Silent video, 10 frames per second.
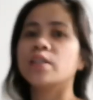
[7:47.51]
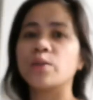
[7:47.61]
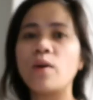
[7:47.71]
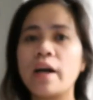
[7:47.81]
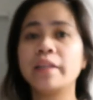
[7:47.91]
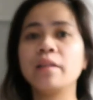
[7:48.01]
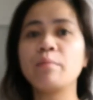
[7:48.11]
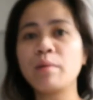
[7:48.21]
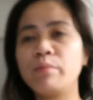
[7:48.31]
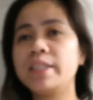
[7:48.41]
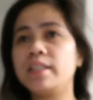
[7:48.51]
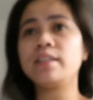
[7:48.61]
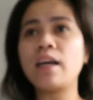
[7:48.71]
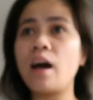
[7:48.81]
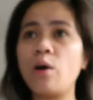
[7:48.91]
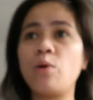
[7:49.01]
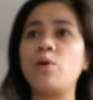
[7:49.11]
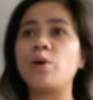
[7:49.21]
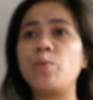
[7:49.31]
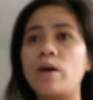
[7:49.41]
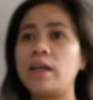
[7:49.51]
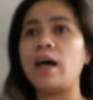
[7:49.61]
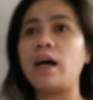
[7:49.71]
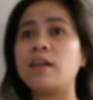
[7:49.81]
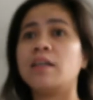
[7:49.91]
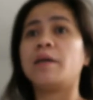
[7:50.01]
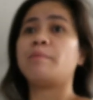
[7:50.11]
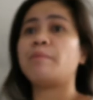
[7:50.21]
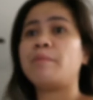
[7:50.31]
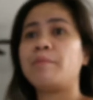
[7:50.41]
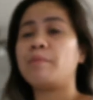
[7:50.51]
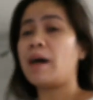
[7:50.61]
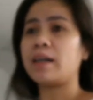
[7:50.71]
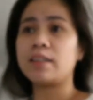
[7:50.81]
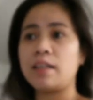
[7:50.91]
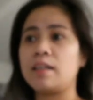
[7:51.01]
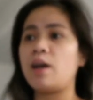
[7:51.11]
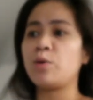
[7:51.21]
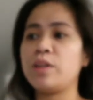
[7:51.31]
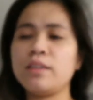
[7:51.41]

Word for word: So kahit na may bisita ako or wala, maaga talaga ako